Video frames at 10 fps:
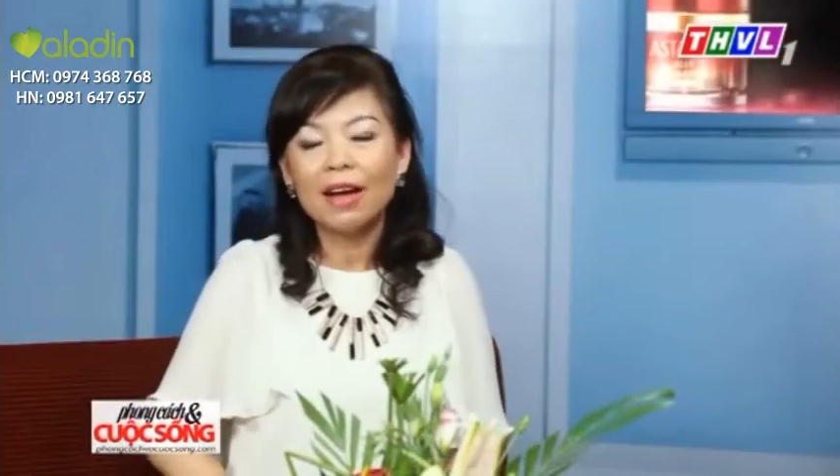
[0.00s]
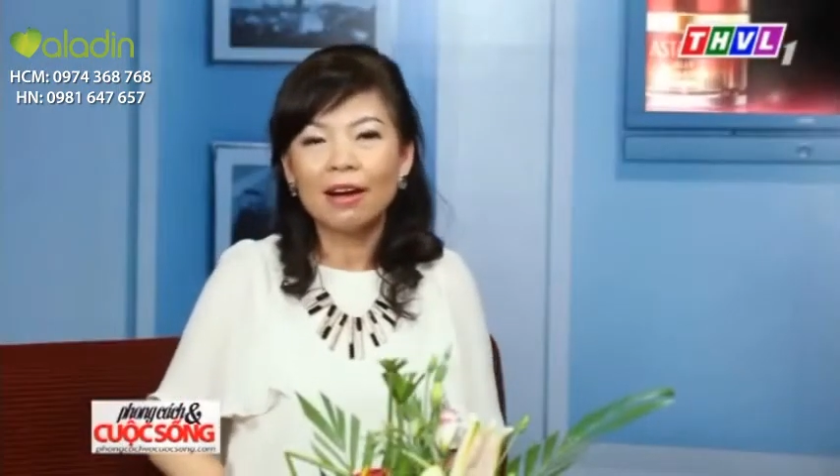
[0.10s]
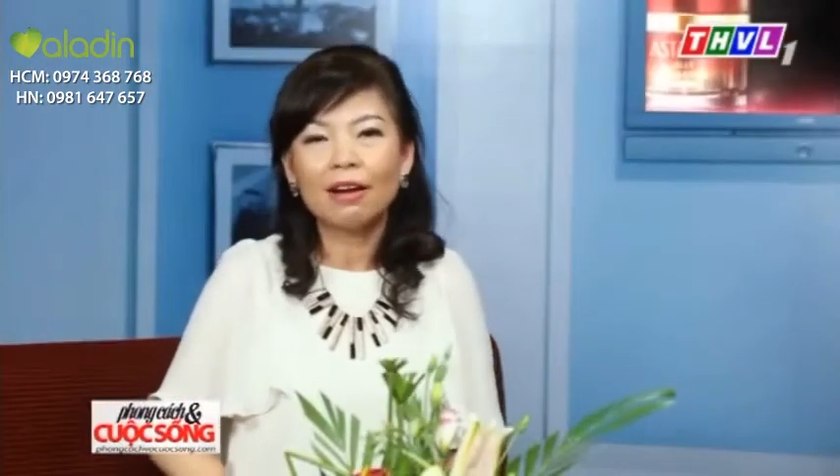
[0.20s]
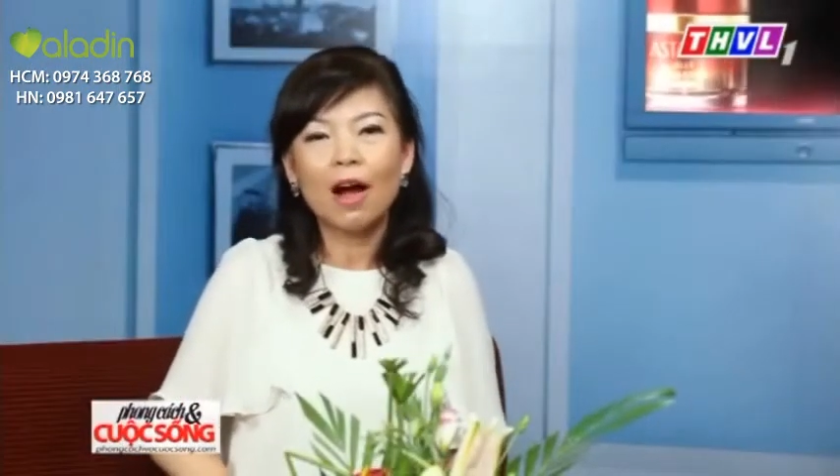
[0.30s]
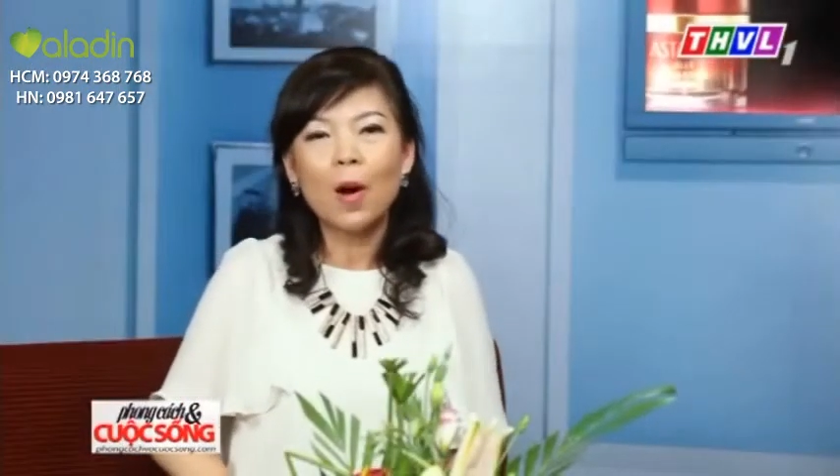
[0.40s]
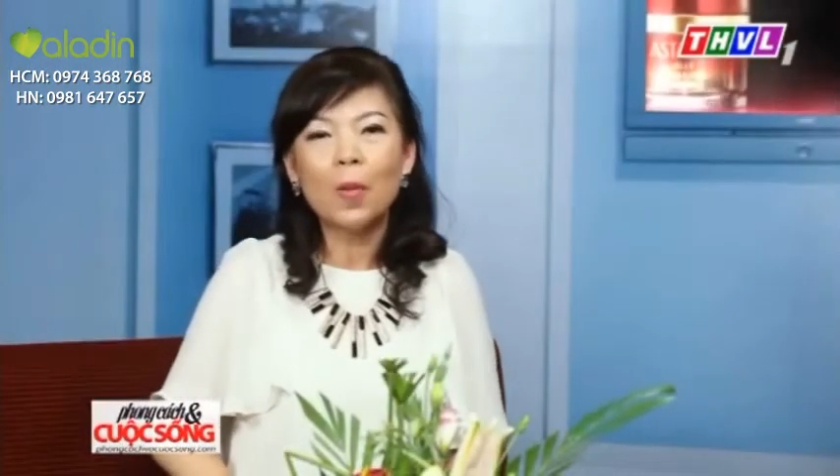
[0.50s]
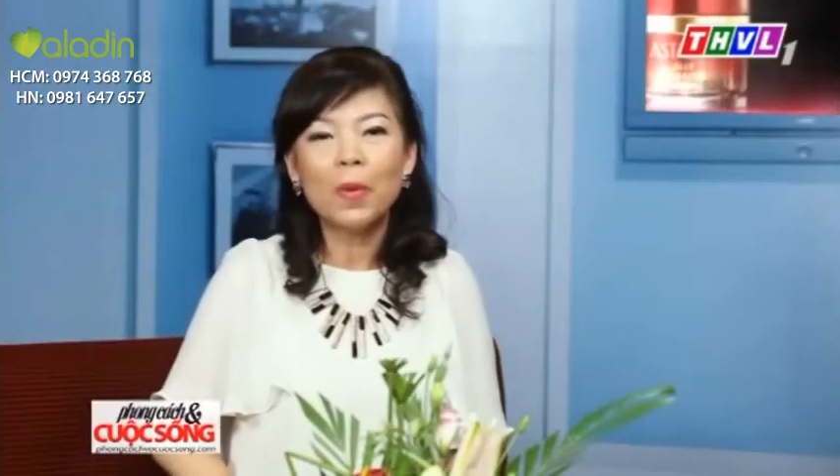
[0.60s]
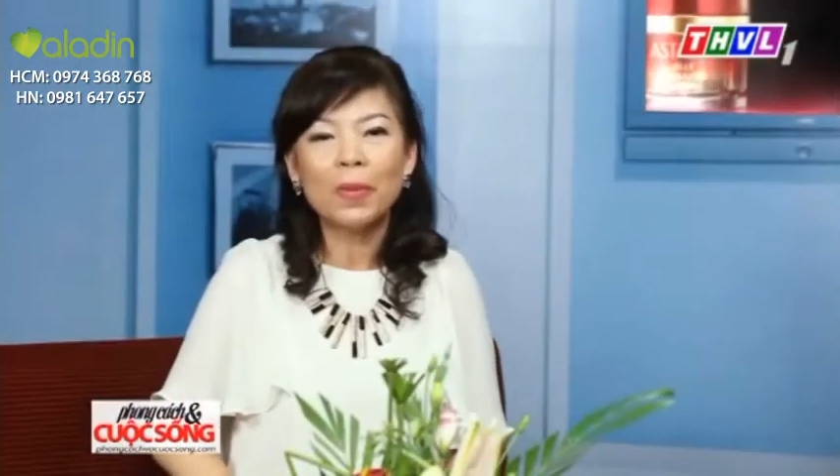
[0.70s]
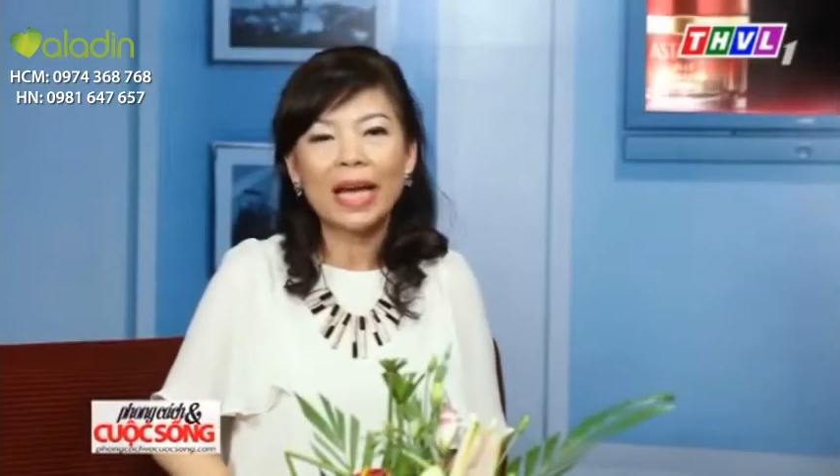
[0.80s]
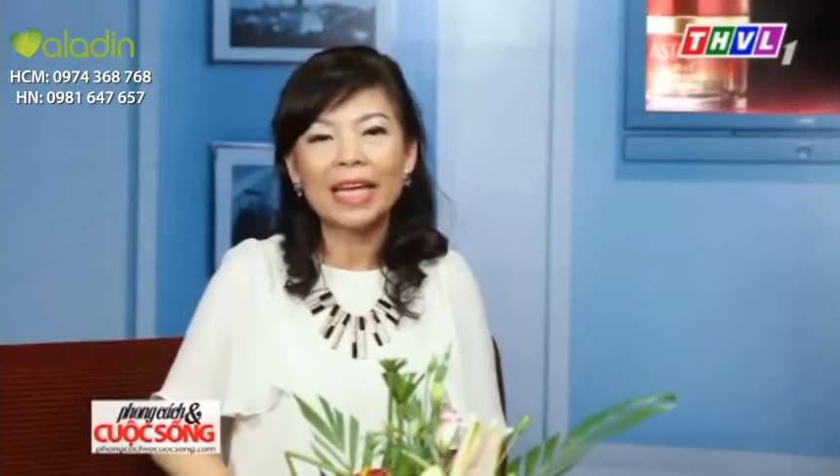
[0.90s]
cần có
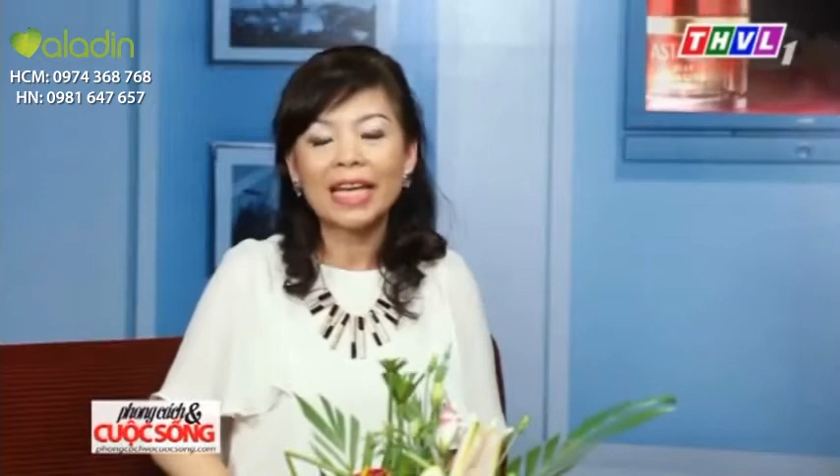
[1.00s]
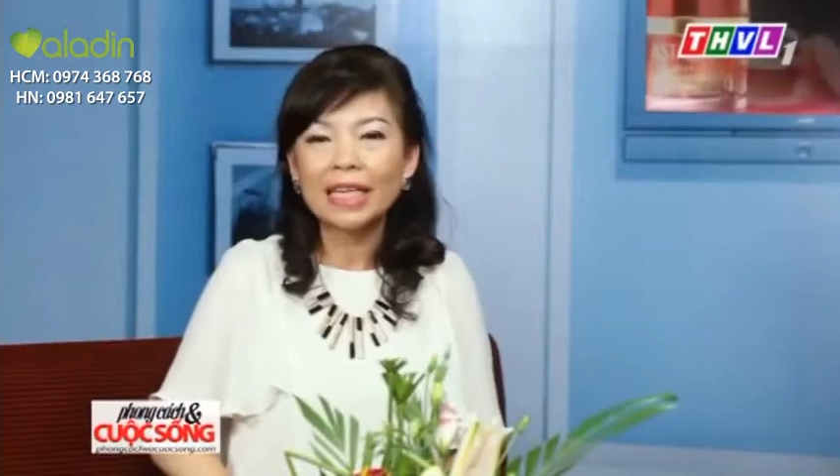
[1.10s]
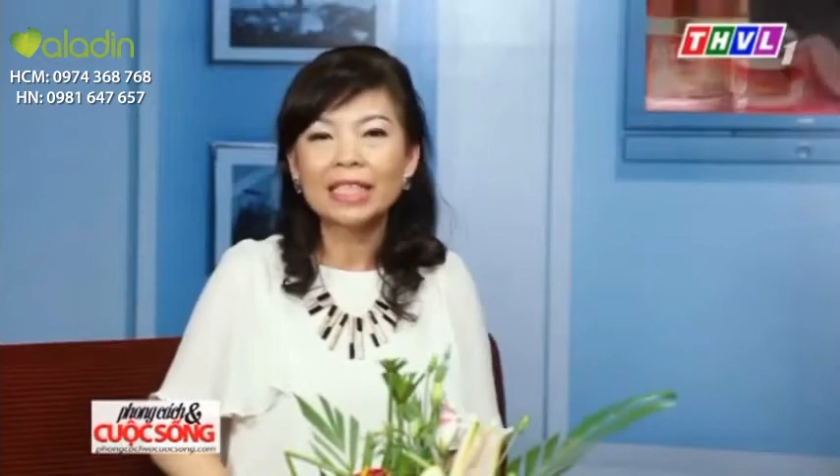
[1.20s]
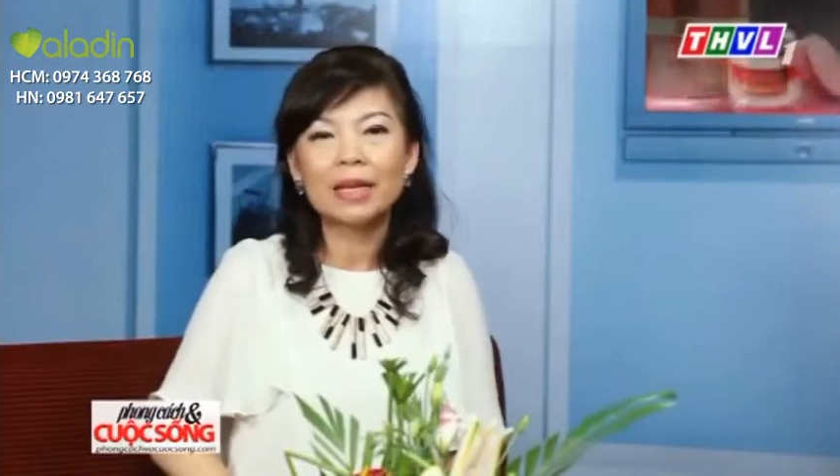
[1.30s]
một cái cách